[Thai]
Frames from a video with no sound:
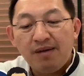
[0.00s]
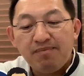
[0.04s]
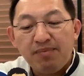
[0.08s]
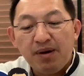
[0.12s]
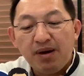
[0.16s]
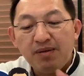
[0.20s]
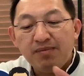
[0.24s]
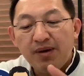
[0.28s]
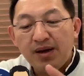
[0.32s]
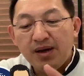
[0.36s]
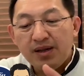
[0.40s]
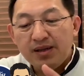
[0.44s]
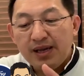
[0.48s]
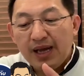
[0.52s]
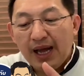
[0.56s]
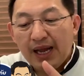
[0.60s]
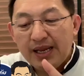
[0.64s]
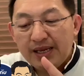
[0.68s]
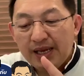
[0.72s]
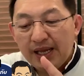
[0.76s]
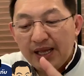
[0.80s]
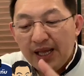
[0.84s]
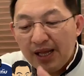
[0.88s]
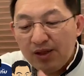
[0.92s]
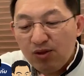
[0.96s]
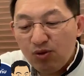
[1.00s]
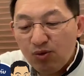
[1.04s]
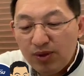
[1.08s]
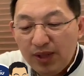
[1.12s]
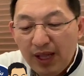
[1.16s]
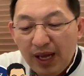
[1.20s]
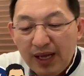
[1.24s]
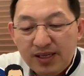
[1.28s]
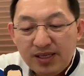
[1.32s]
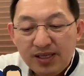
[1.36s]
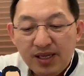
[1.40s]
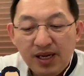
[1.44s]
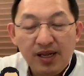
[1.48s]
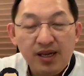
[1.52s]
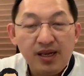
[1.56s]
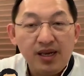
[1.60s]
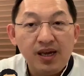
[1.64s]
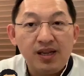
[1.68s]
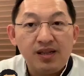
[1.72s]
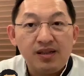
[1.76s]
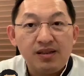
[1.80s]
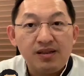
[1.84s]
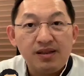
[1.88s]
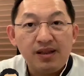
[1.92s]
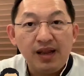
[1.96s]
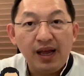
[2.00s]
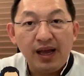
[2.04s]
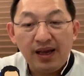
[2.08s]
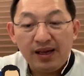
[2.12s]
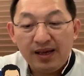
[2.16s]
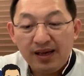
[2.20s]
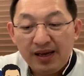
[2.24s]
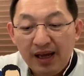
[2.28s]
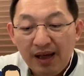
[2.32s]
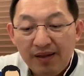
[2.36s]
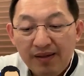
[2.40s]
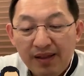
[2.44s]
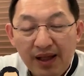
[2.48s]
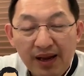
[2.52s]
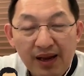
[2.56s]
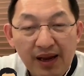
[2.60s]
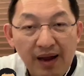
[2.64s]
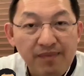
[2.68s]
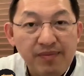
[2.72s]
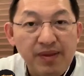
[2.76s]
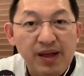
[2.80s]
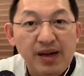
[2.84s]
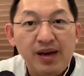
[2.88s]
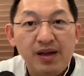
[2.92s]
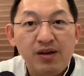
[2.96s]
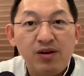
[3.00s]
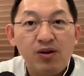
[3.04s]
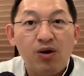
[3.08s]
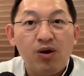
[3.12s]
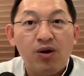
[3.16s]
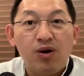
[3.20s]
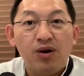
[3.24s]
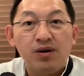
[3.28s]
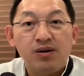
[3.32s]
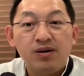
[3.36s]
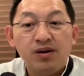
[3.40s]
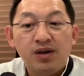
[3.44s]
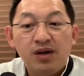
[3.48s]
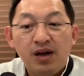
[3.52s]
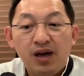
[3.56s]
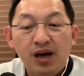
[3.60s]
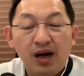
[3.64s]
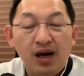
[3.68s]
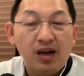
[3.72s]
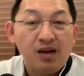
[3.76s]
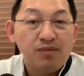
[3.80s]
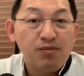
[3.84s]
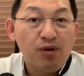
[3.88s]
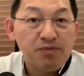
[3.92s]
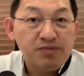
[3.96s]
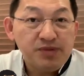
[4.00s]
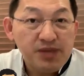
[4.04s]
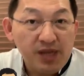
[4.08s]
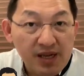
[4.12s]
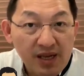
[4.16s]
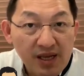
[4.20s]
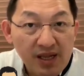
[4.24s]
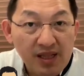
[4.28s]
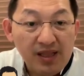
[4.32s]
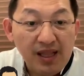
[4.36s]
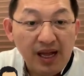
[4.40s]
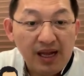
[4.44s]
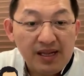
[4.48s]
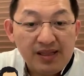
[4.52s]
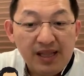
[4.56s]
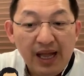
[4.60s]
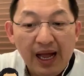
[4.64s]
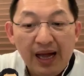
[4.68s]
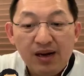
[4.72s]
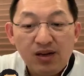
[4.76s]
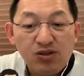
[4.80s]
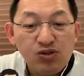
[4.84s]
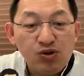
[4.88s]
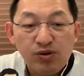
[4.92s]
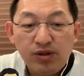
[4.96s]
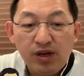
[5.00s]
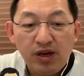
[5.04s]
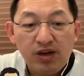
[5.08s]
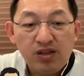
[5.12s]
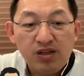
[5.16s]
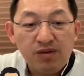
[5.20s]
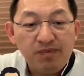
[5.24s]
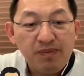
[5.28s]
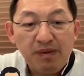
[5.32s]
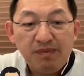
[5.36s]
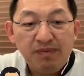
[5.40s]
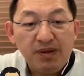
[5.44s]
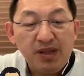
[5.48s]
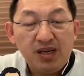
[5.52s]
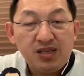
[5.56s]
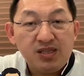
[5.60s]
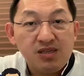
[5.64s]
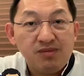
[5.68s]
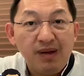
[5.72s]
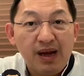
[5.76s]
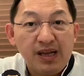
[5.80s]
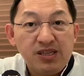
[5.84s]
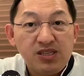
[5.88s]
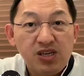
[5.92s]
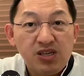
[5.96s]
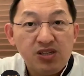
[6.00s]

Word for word: ประเมินการขยายตัวทางเศรษฐกิจให้คำแนะนำทางด้านของระบบเศรษฐกิจต่างๆและส่วนใหญ่ก็จะเป็นประเทศสมาชิก